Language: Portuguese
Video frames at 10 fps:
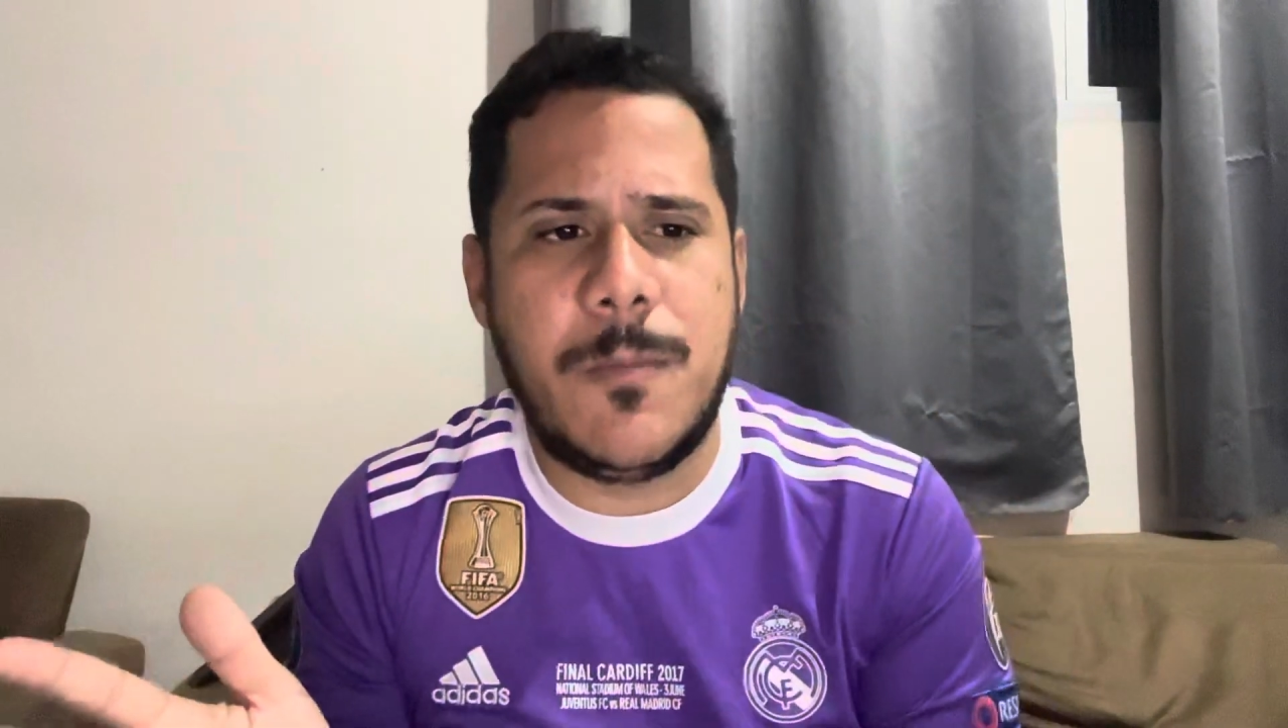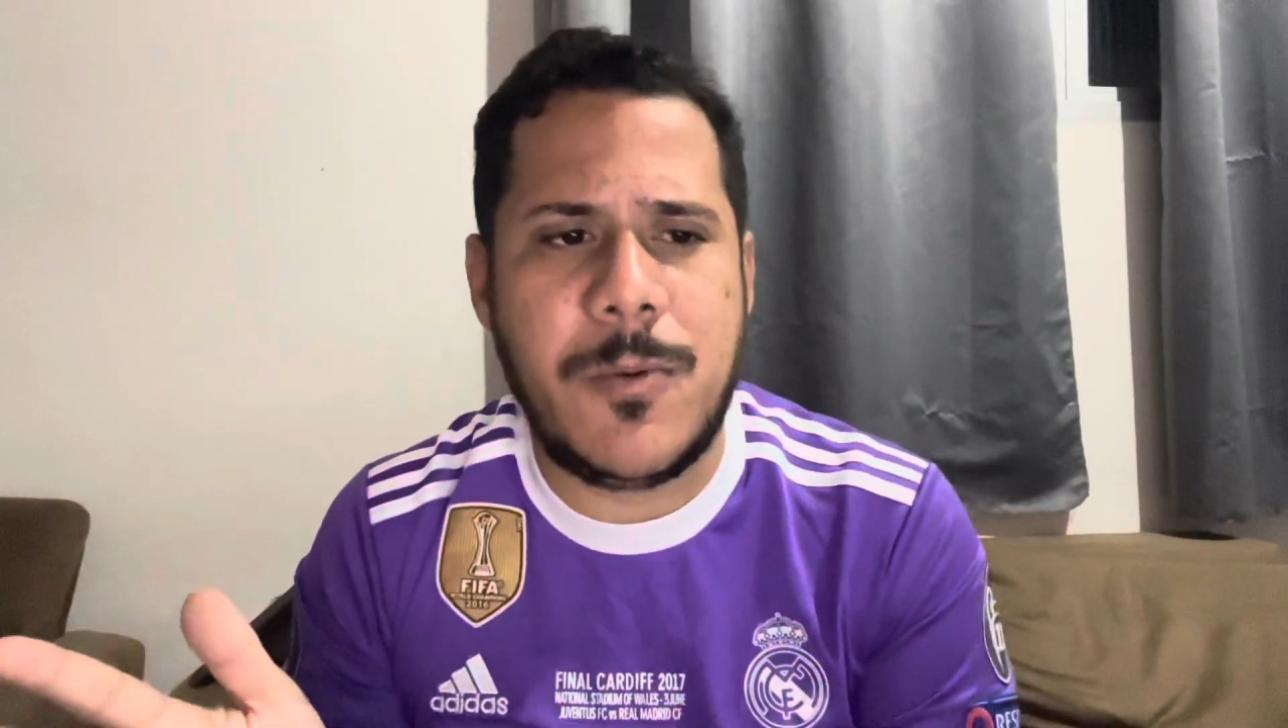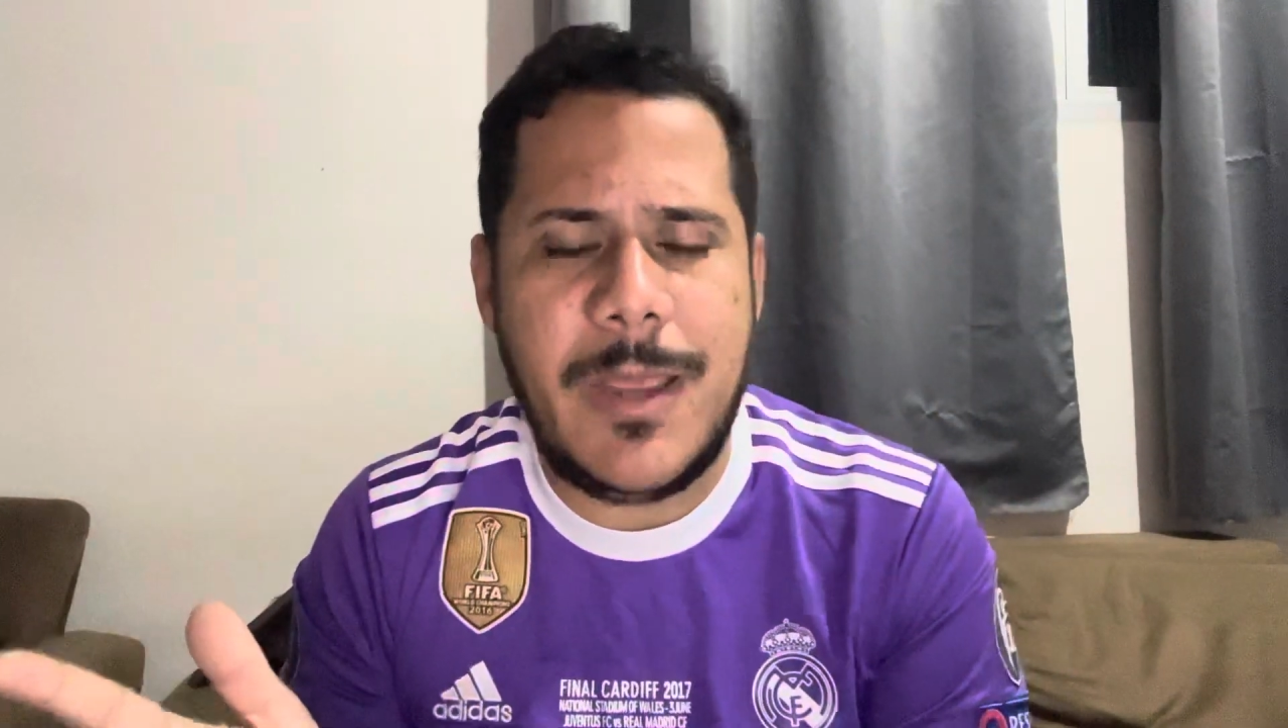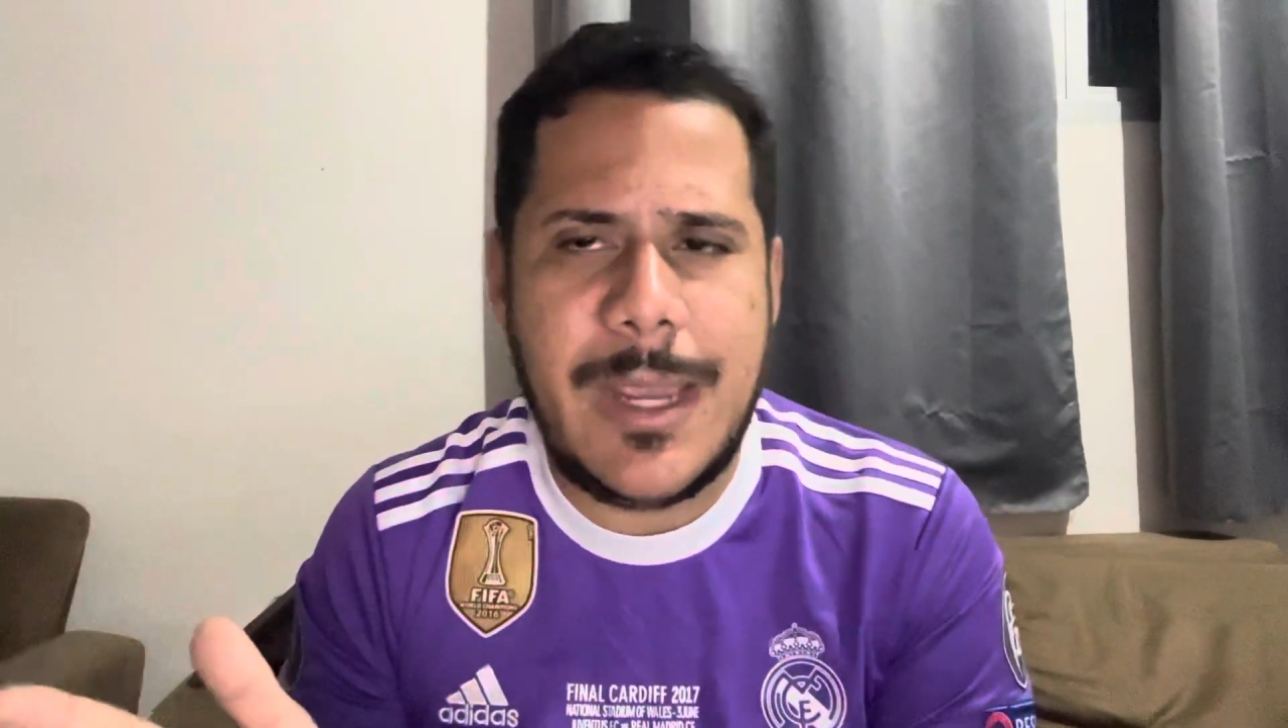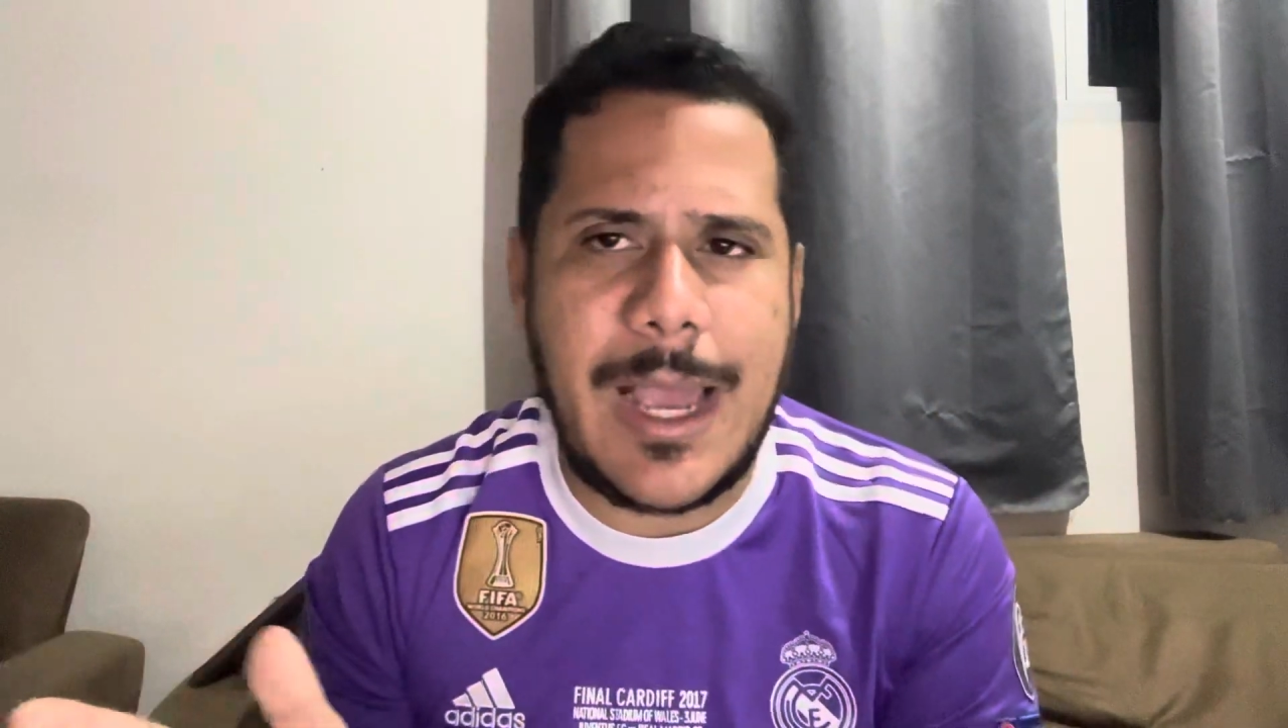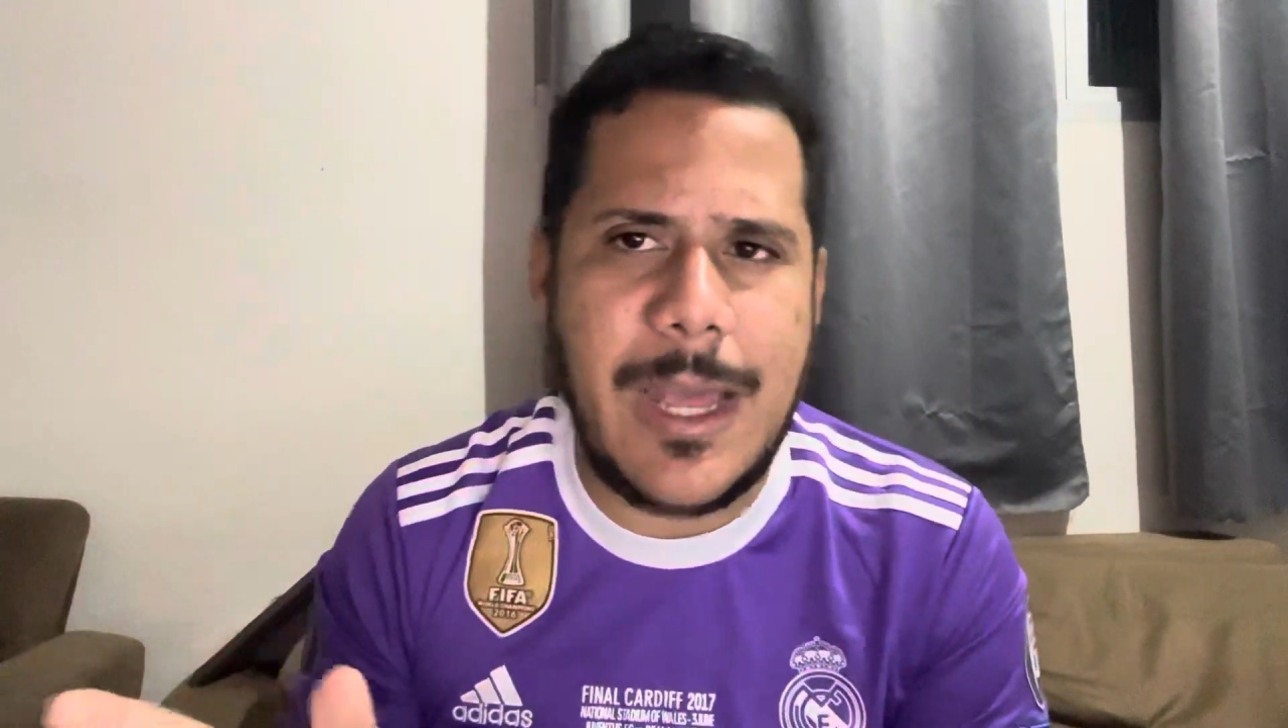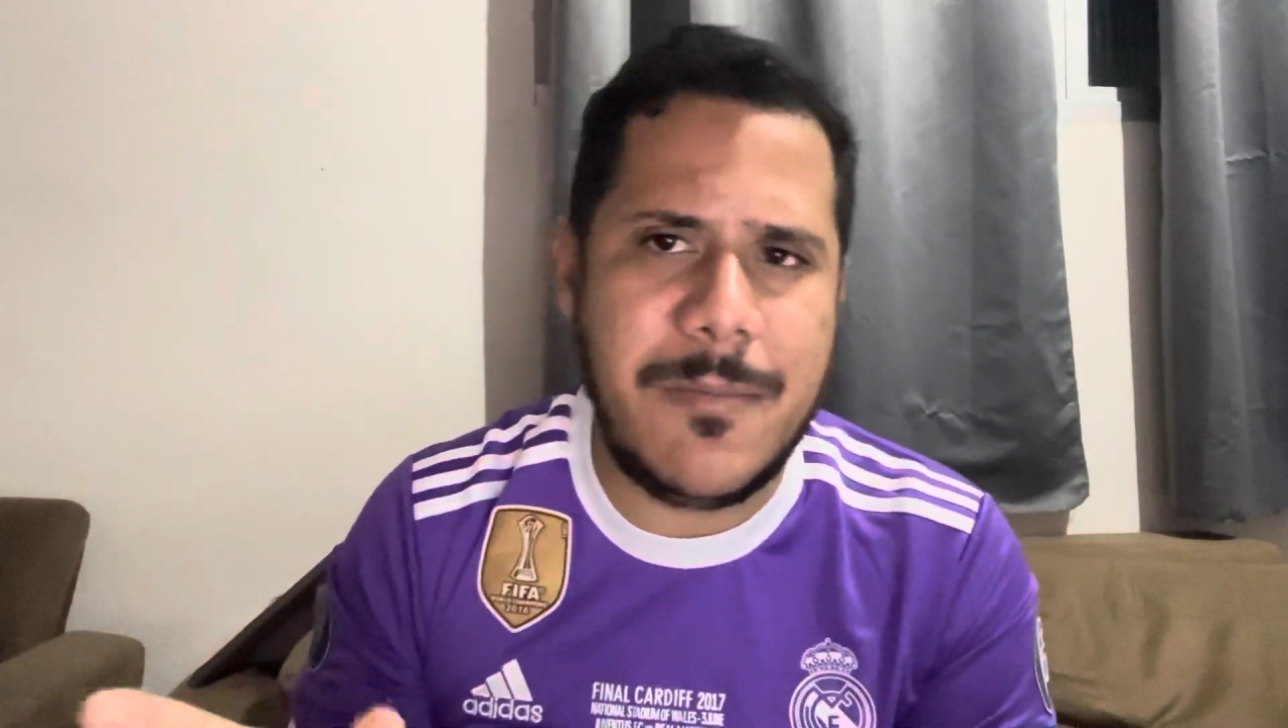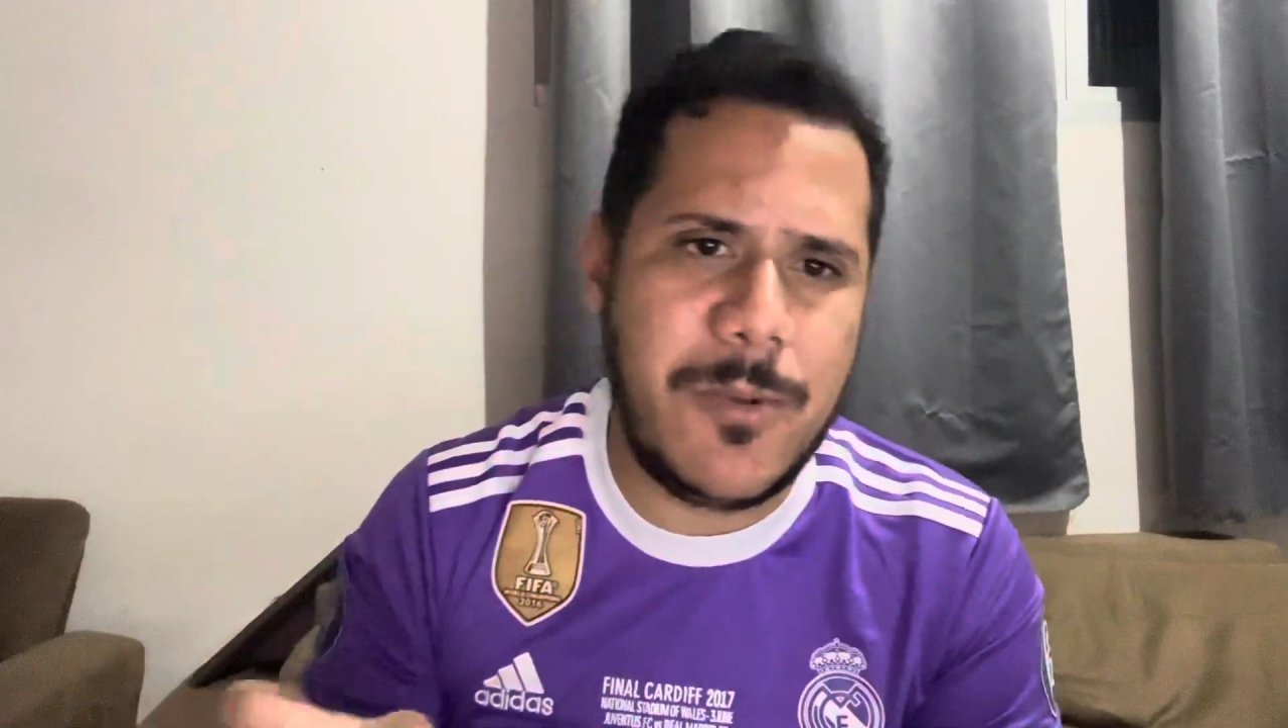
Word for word: para o mercado,